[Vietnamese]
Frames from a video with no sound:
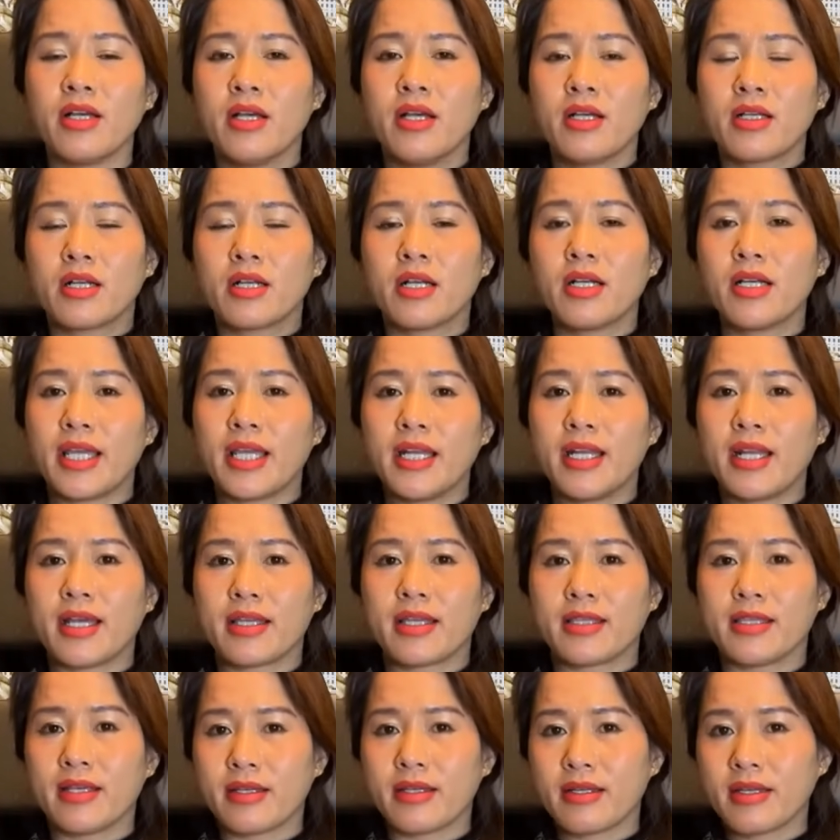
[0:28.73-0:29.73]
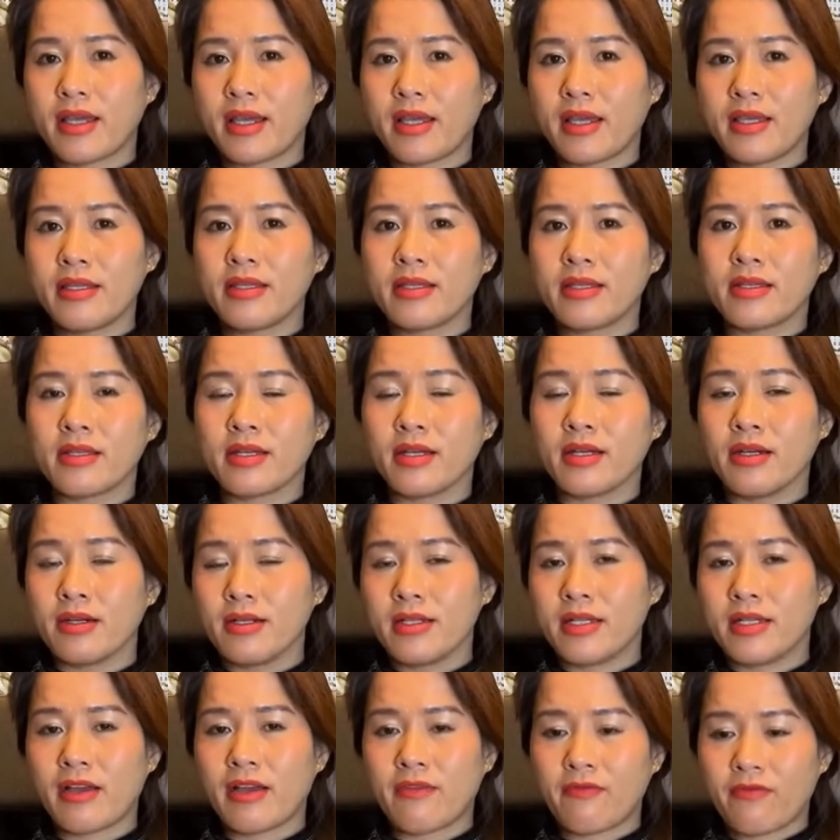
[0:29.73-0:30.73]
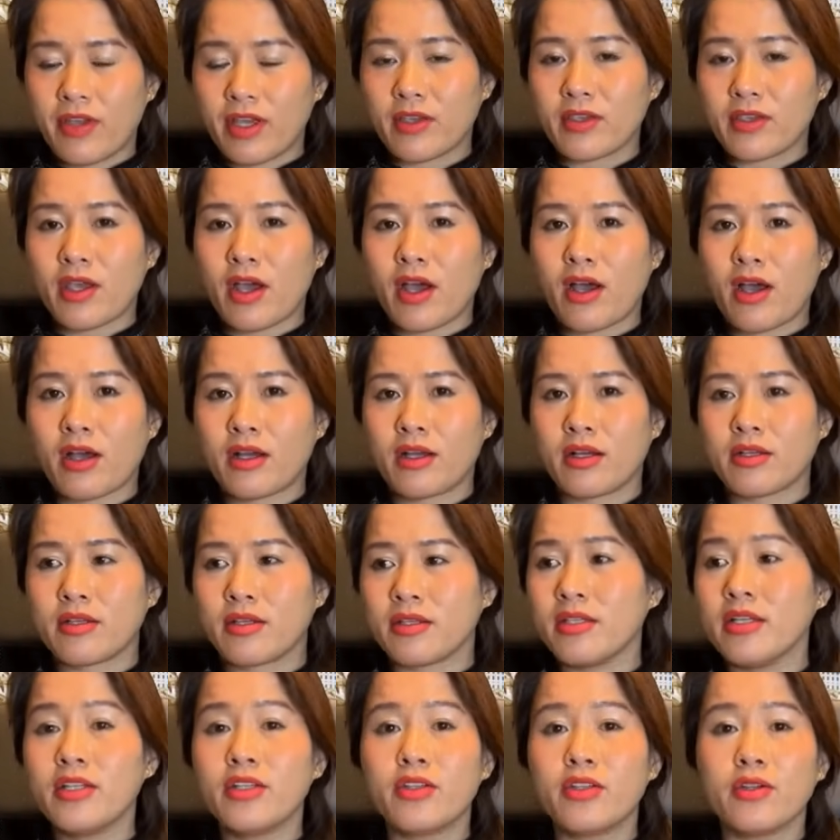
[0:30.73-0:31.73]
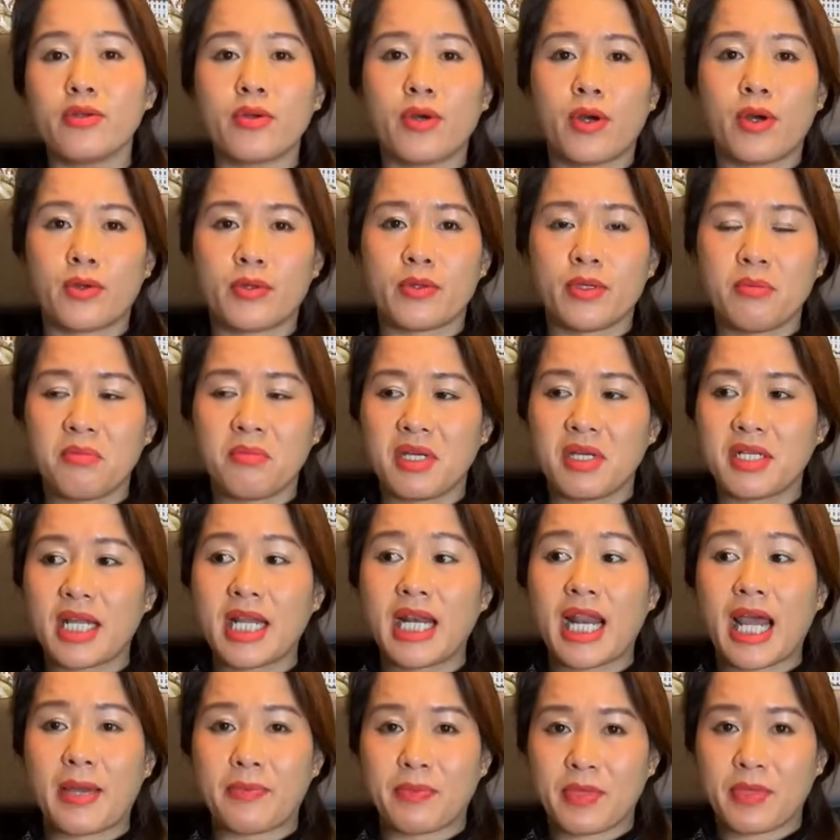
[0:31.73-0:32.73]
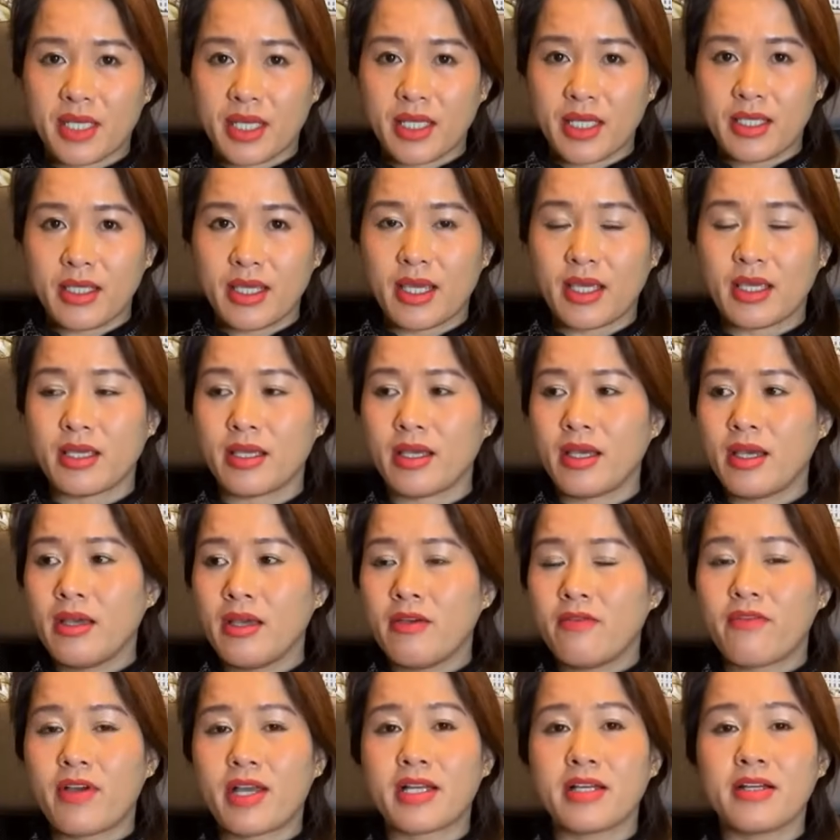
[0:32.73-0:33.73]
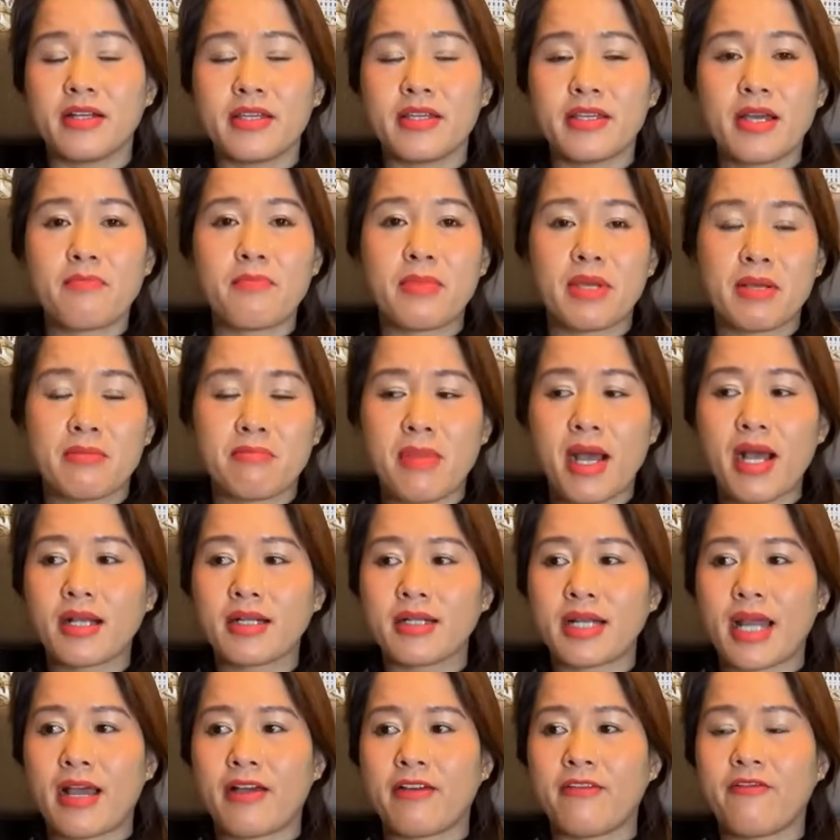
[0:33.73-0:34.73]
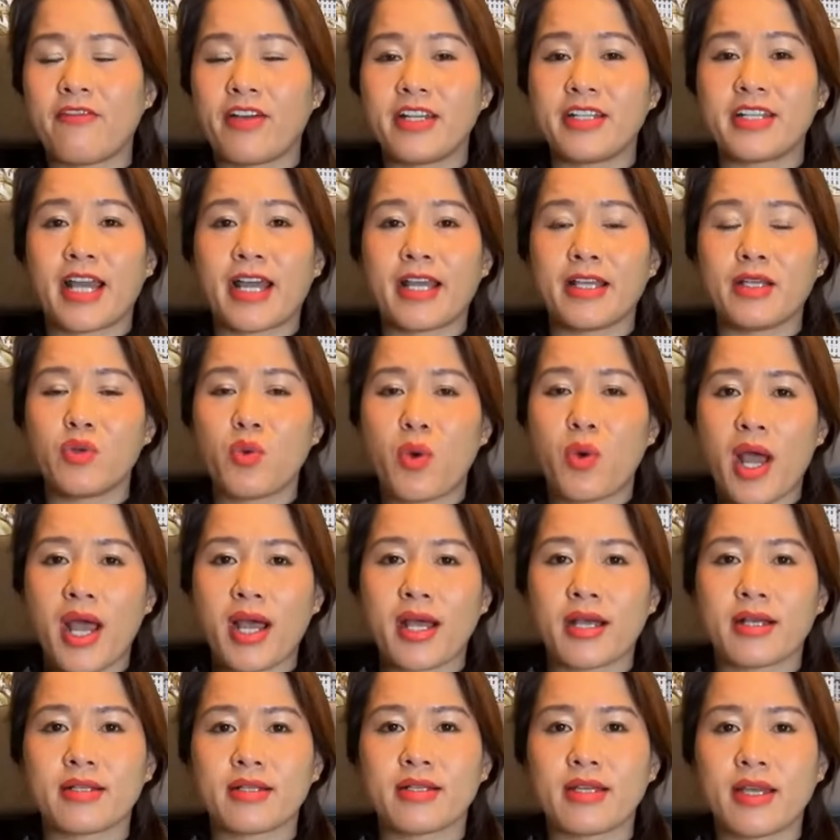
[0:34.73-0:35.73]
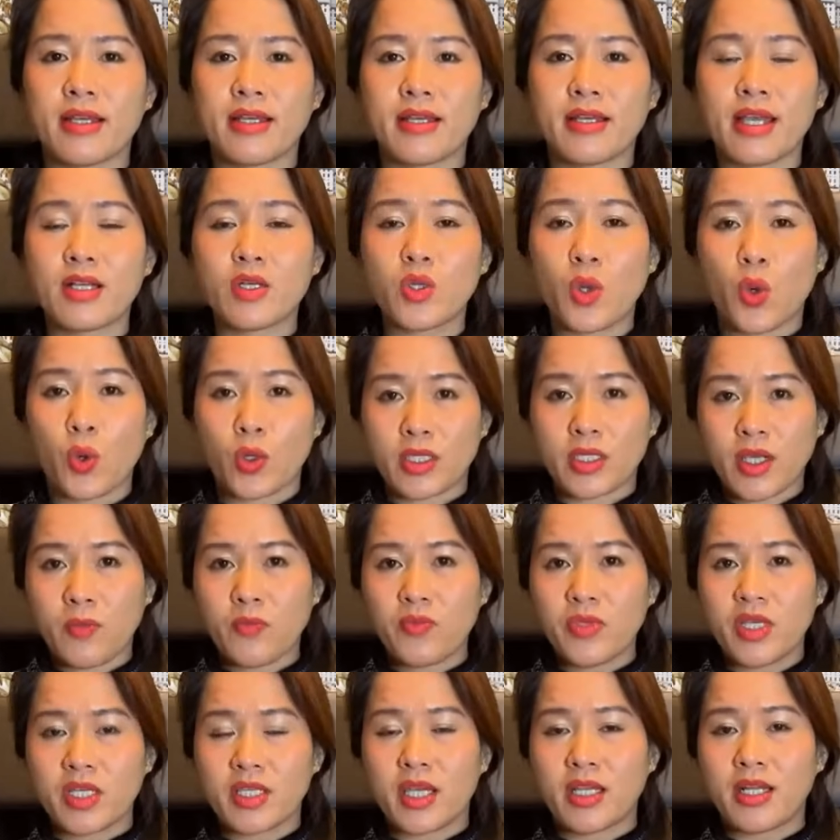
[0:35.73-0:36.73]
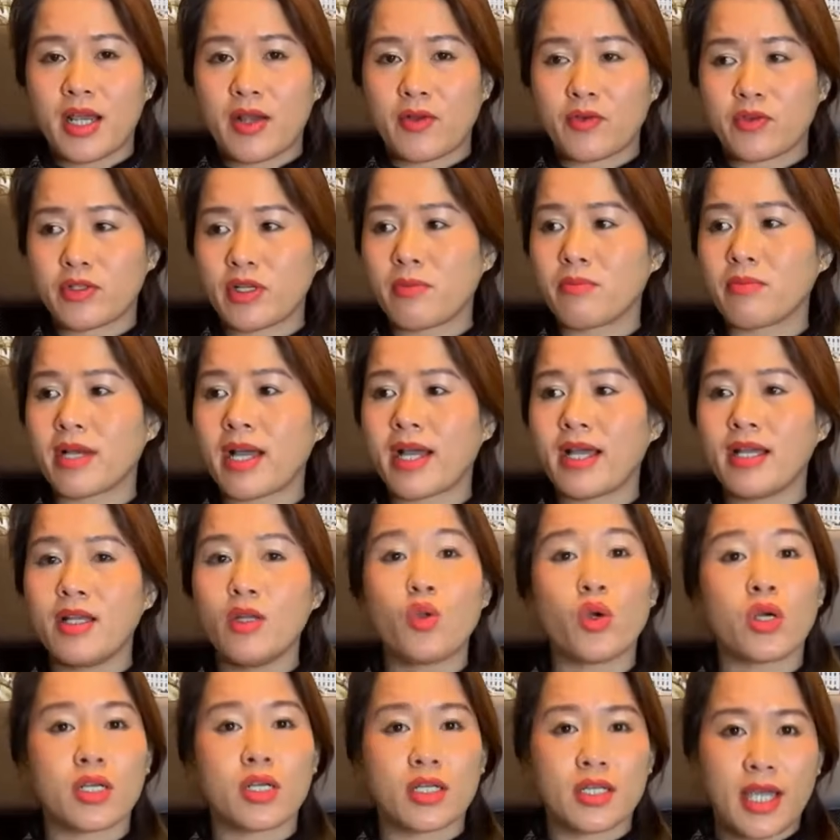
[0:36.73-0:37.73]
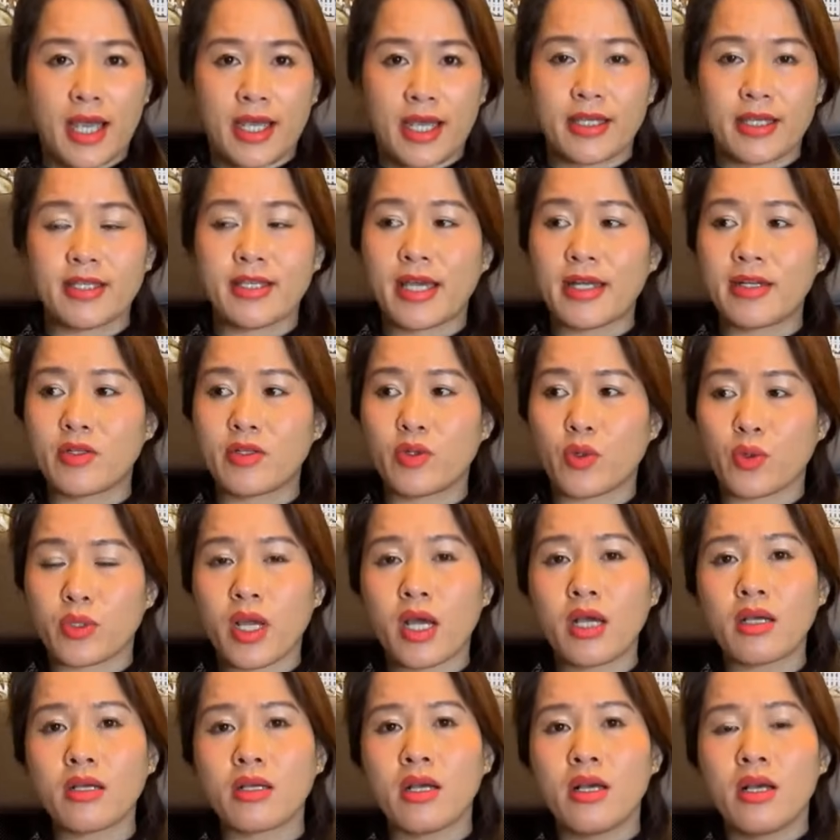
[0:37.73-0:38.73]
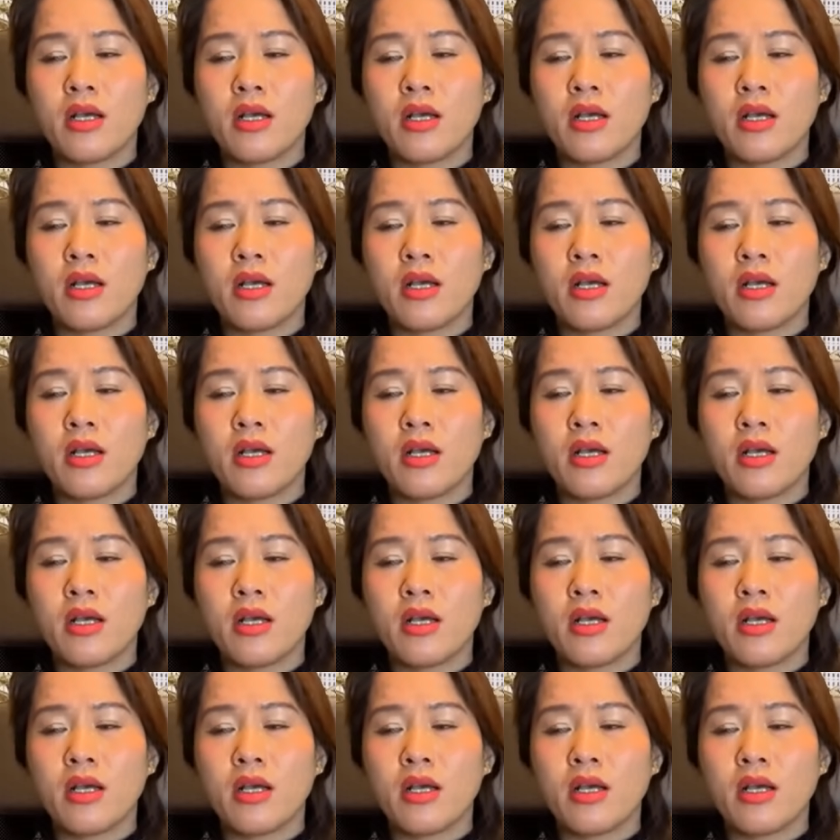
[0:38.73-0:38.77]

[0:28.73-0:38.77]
có nghĩa là những cái người làm việc cho dưới trướng của Hồ Chí Minh đã làm những cái gì và người dân miền Bắc đã phải trải qua cái cái cuộc sống như thế nào trong cái luật cải cách ruộng đất